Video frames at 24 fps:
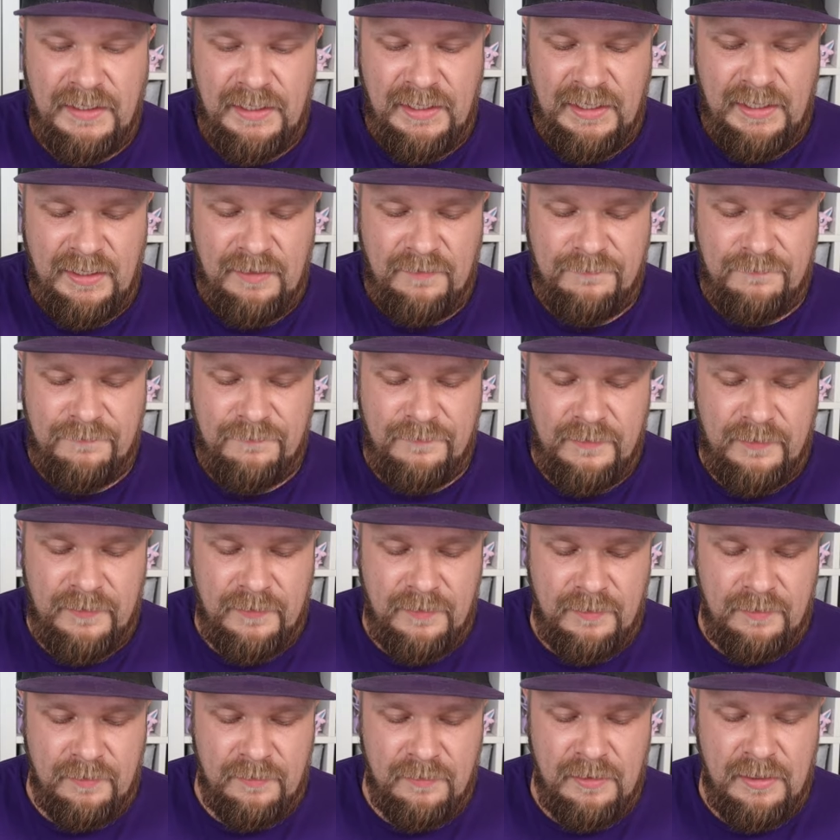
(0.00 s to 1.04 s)

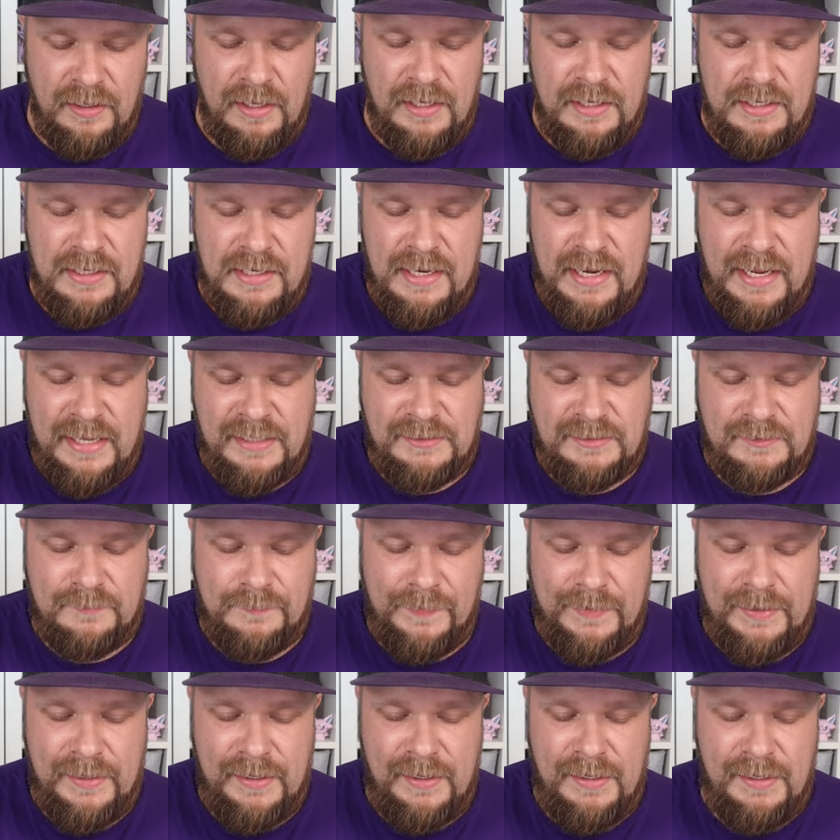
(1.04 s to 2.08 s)
Hefe,
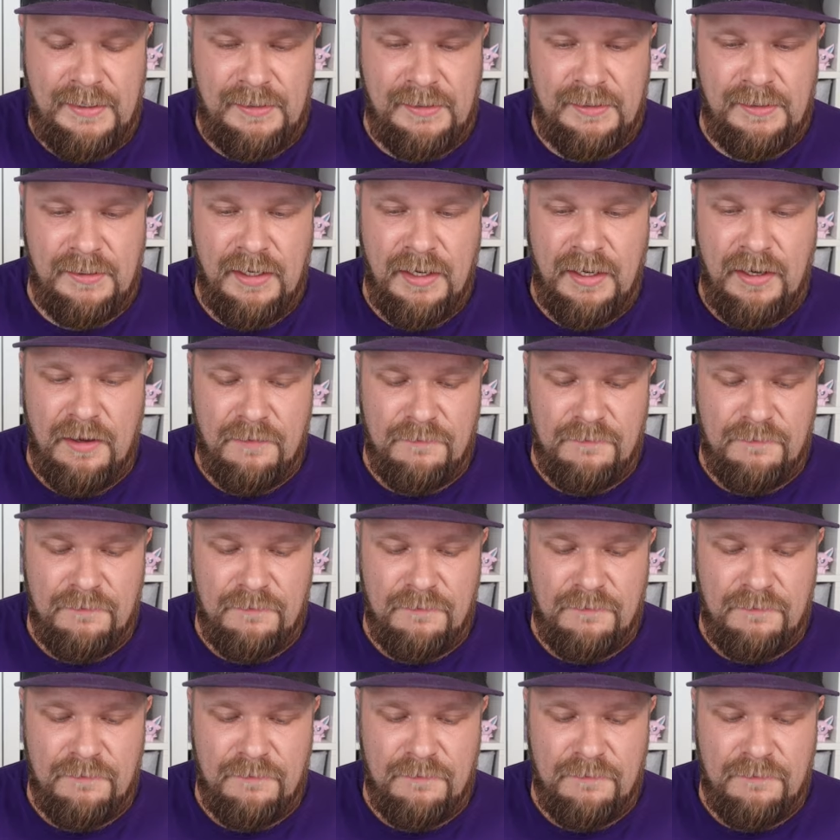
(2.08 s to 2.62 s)
Nestball,